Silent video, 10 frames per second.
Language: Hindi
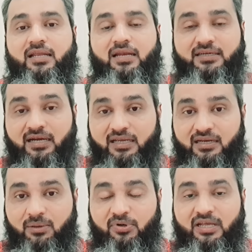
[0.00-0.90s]
लेटर
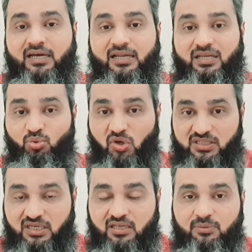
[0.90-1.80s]
लिखना पड़ेगा
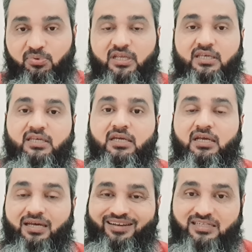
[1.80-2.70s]
रिक्वेस्ट लिखनी पड़ेगी
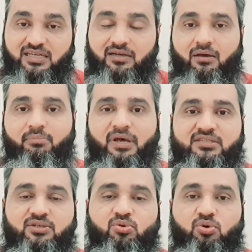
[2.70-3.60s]
रशियन
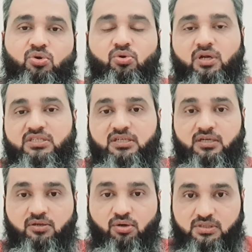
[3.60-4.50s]
अम्बेसी को और
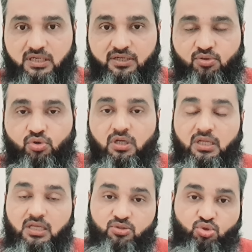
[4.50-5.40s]
रशियन कौंसलेट को
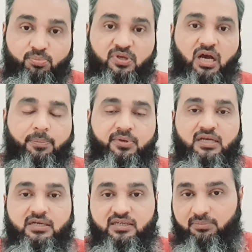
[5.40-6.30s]
जो भी आपके
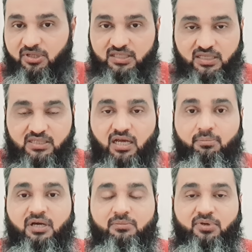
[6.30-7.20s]
कंट्री में जैसे
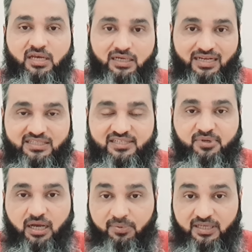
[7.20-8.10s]
इस्लामाबाद में या कराची
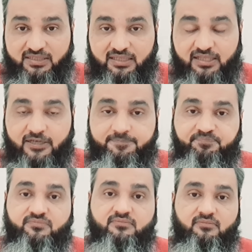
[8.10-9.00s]
में आप लिख सकते हैं
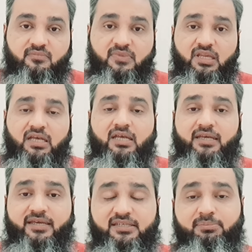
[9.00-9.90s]

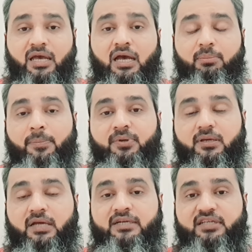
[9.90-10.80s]
कि जी मैं हम
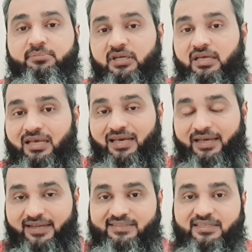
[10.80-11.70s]
आपके कंट्री में
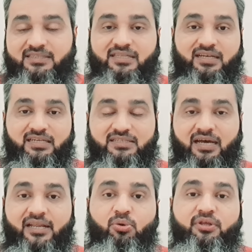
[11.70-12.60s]
रेजिडेंस लेना
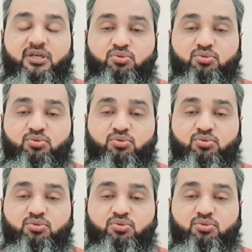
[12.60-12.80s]
चाह रहे हैं और ये